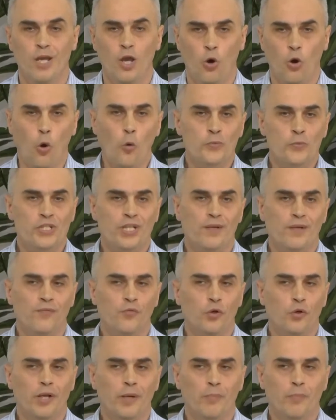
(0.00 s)
Общая
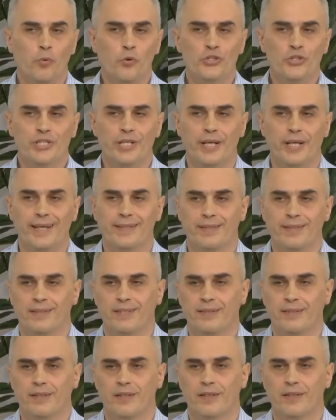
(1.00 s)
воля Божья, это
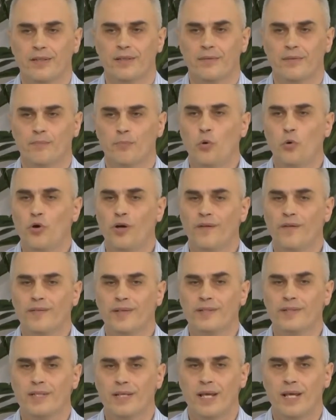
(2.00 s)
э, Бог
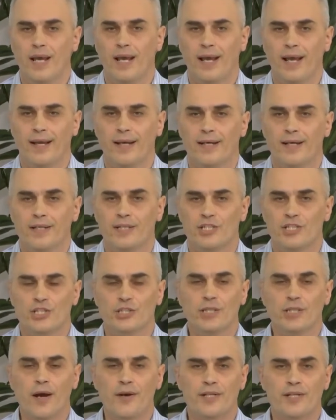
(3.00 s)
говорит,
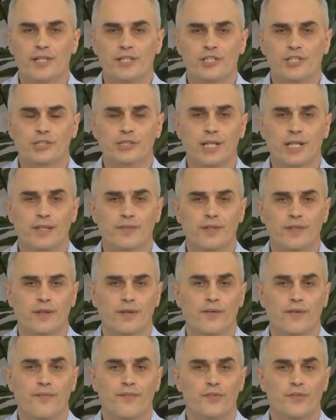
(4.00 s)
желает,
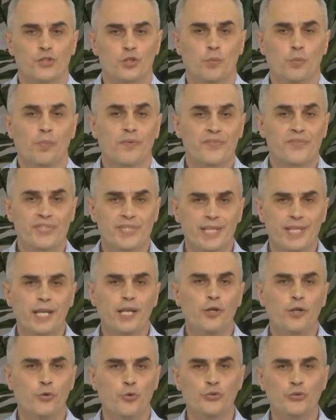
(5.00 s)
чтобы все
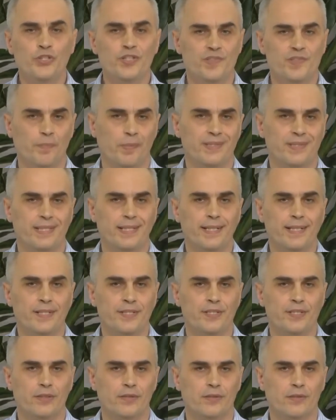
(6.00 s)
люди
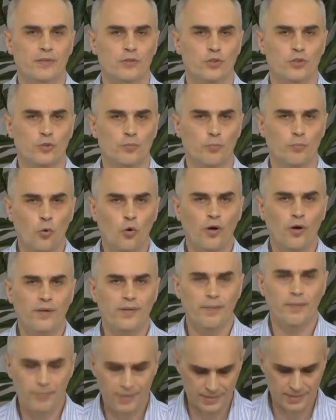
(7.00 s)
спаслись. То Бог
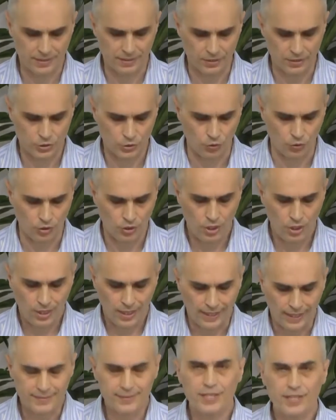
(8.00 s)
написано, что
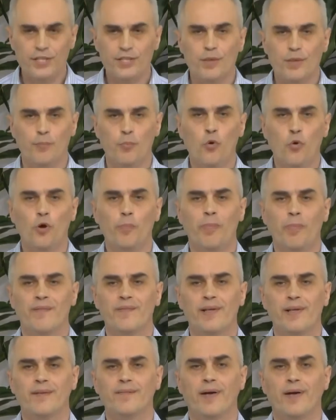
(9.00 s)
Ныне Бог
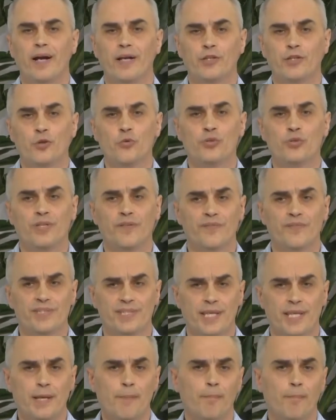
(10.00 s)
повелевает людям
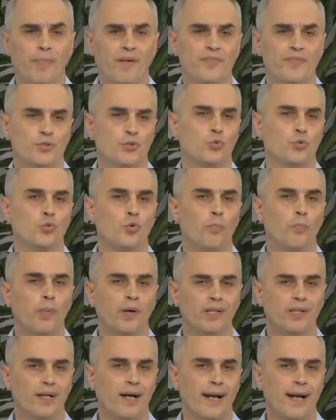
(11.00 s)
всем повсюду
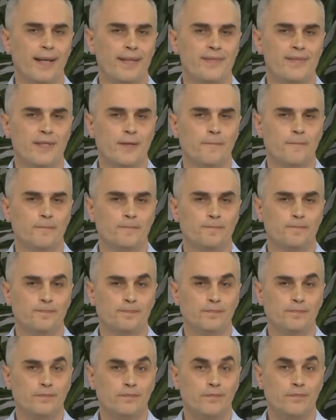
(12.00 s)
покаяться.
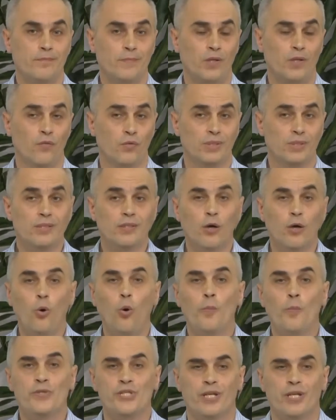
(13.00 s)
Вот это
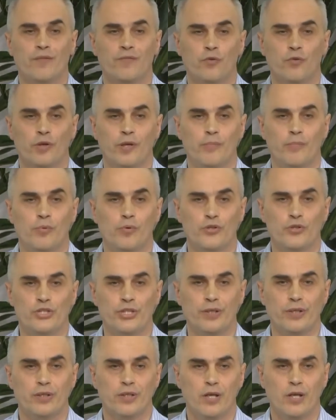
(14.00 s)
общая воля Божья.
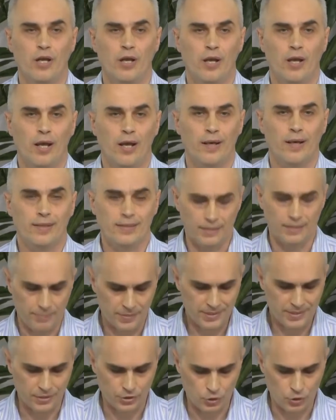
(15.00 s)

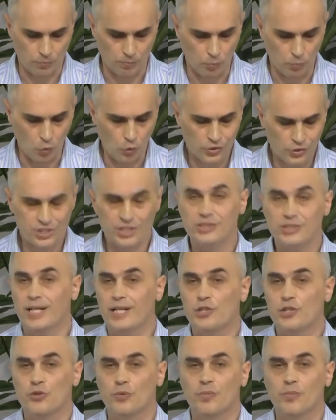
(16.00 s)
Написано, что Бог желает,
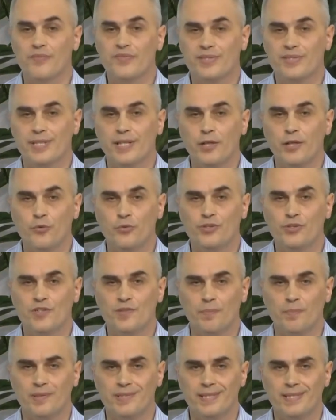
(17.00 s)
чтобы все люди
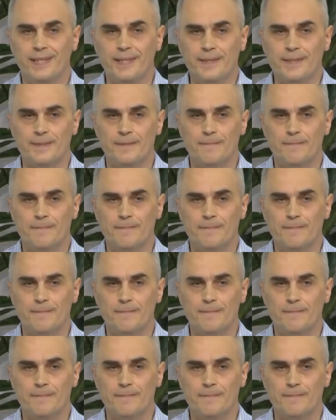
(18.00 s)
спаслись.